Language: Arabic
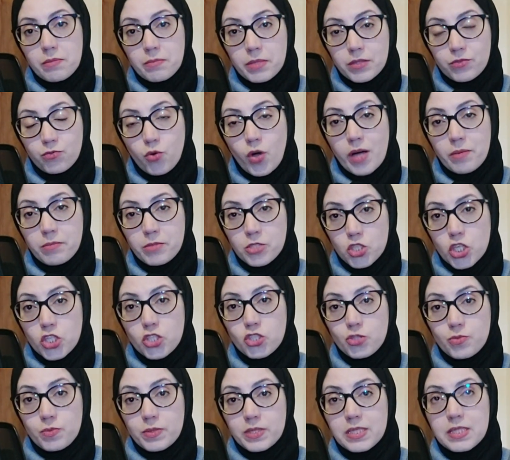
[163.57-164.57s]
المدفوعه من
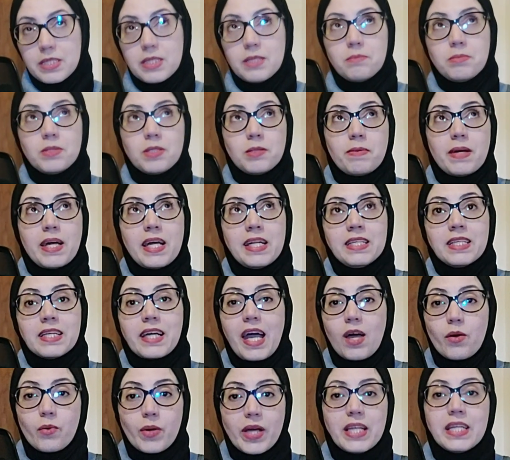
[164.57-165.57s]
شات جي بي تي بيبقى ليك
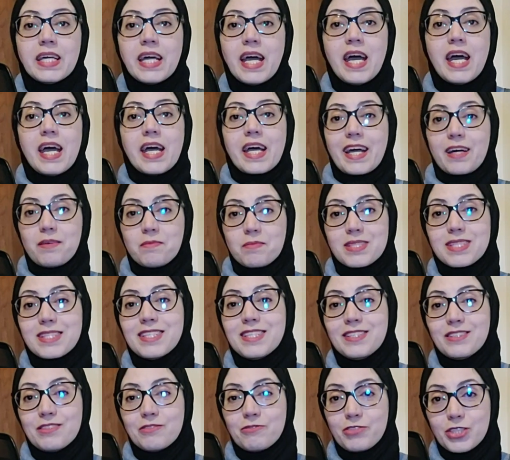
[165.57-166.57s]
حوالي
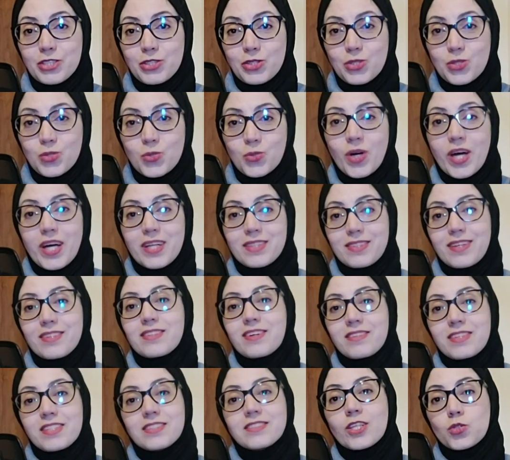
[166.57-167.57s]
50 فيديو
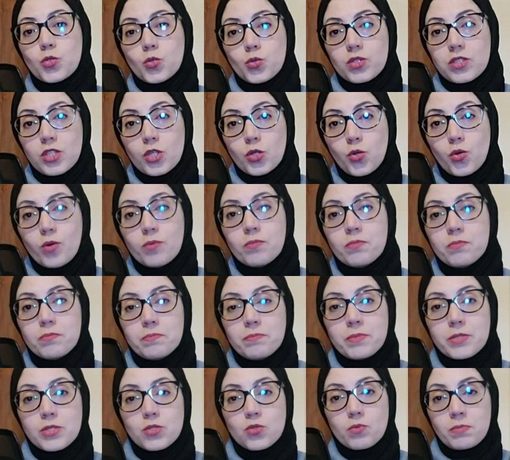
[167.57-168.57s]
تقدر ان انت
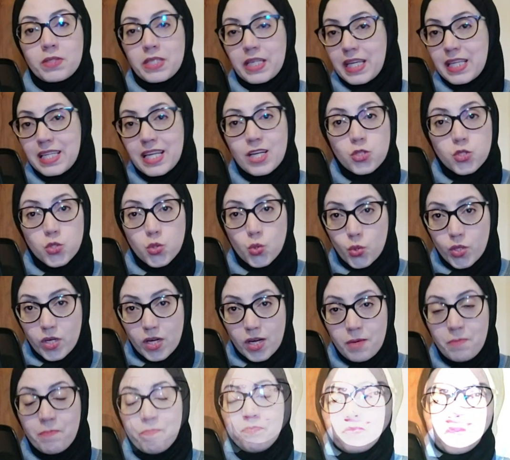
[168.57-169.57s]
تنتجهم من خلال
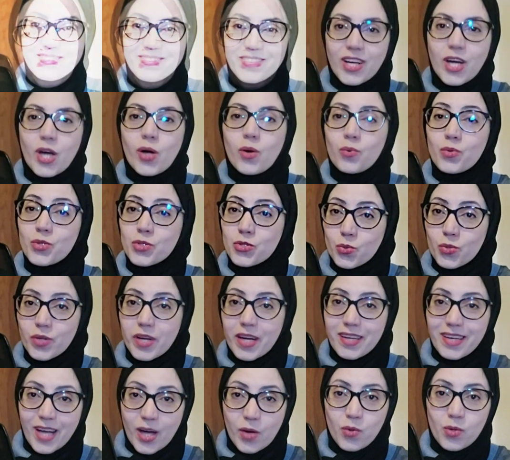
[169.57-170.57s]
صوره
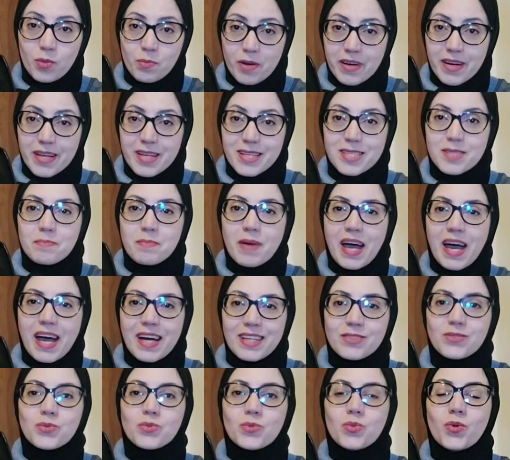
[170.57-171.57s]
وصوره لاول مره يسمع
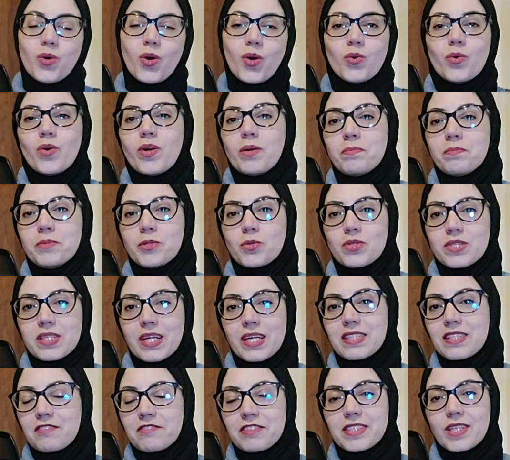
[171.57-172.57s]
عنه هو
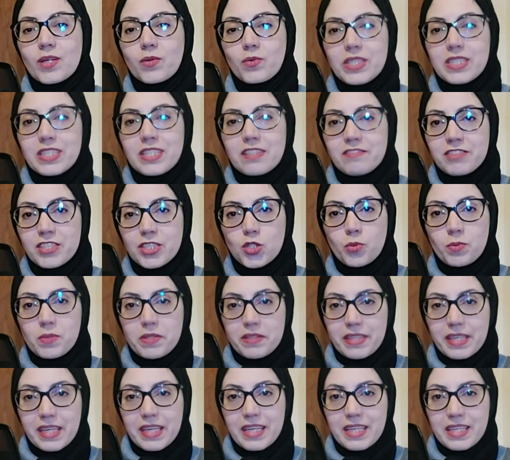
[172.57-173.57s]
بيستخدم في توليد الفيديو
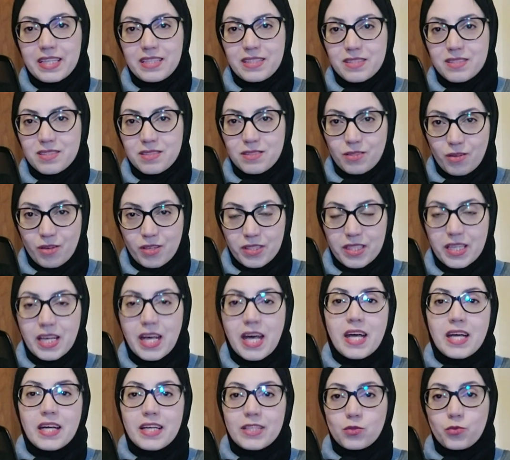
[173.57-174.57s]
بالذكاء الاصطناعي
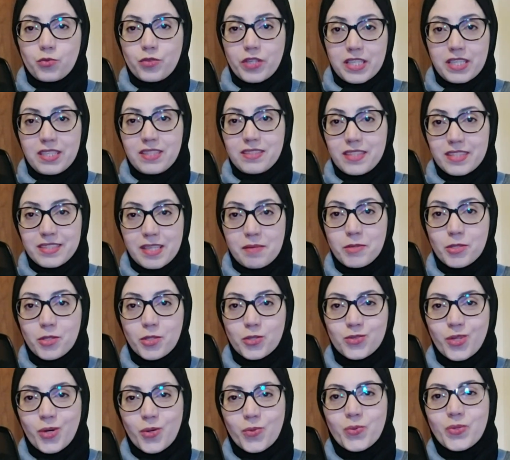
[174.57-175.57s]
انتوا فاكرين انا دايما
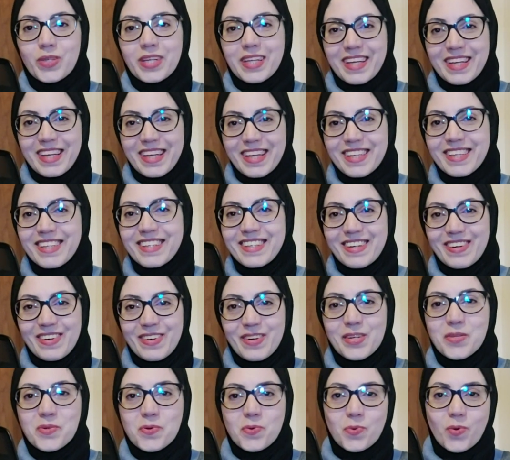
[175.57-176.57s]
كنت اقول كلينج اي
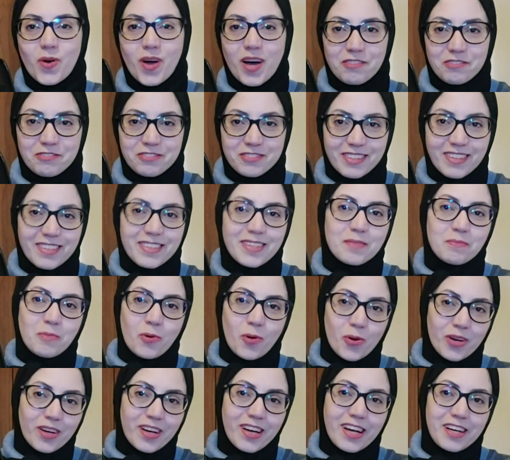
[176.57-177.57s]
اي هو افضل
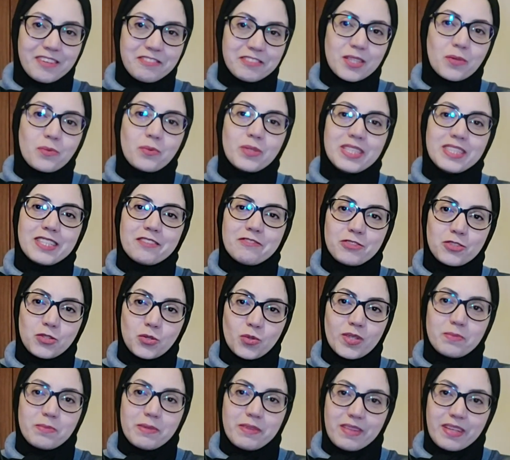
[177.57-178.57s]
المواقع في توليد
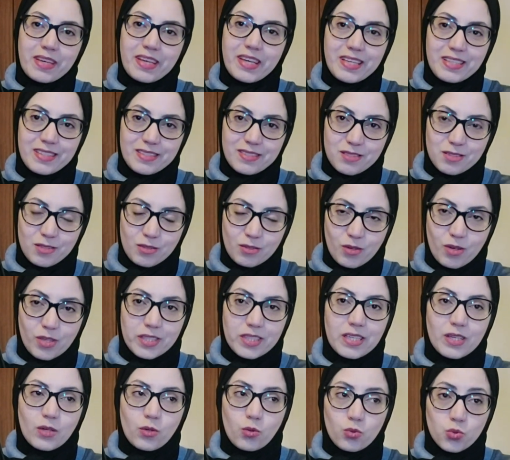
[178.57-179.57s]
الفيديوهات بالذكاء
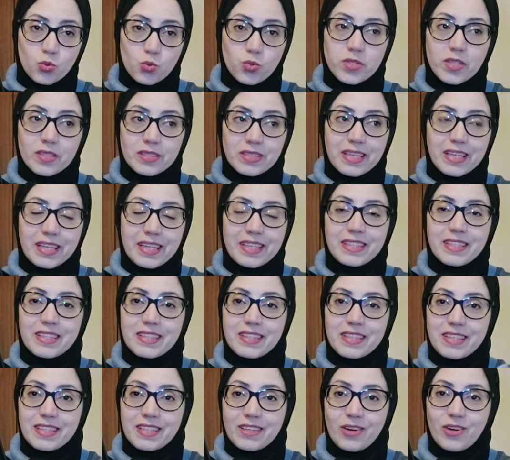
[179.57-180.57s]
الاصطناعي خصوصا
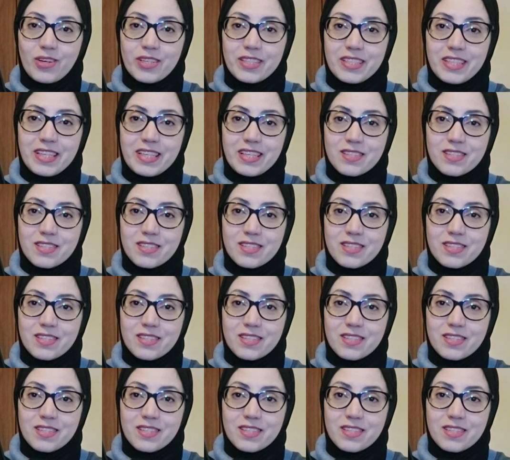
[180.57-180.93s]
كلينج اي اي